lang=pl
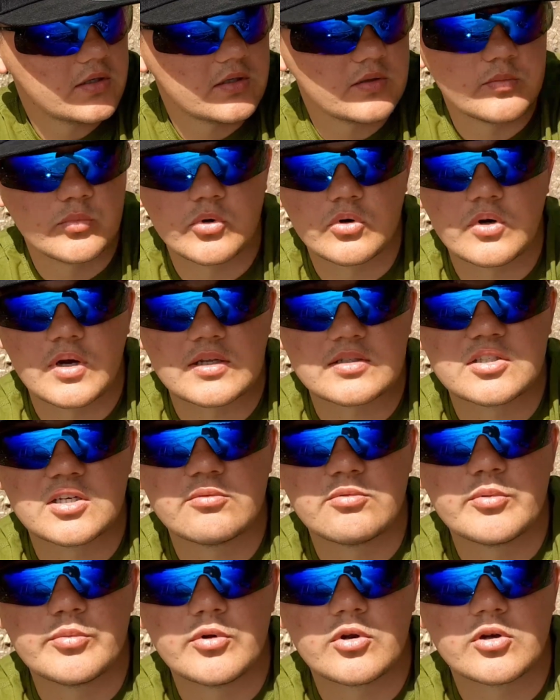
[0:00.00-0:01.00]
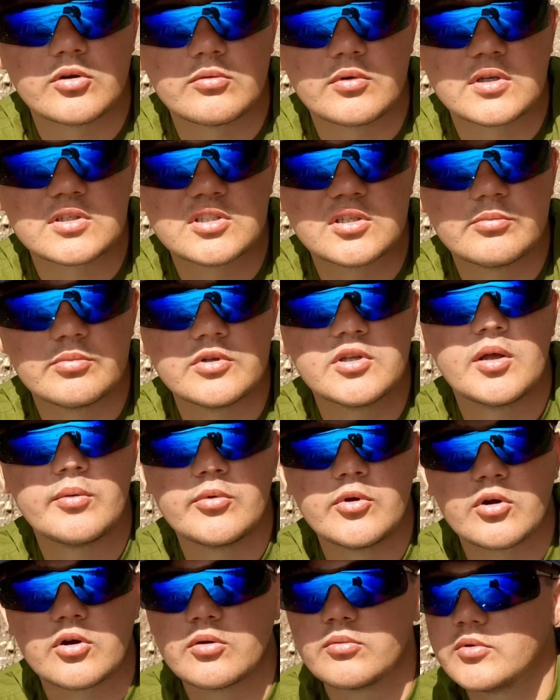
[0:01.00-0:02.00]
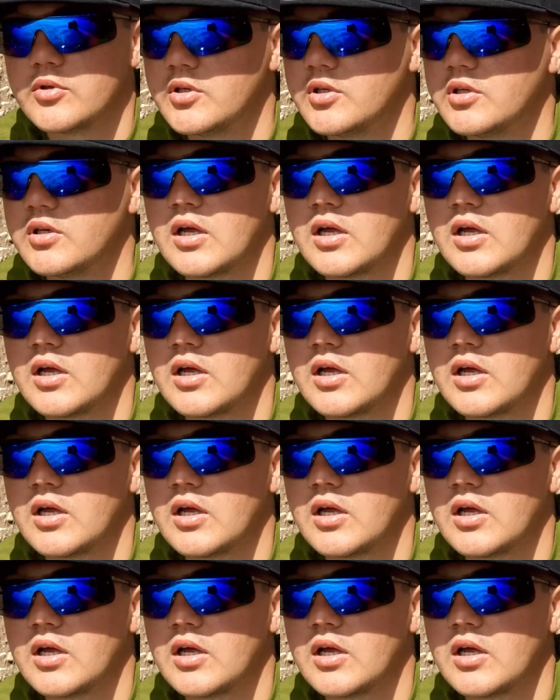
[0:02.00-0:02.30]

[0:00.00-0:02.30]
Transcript: Bo raz ryby biorą, raz ryby nie biorą i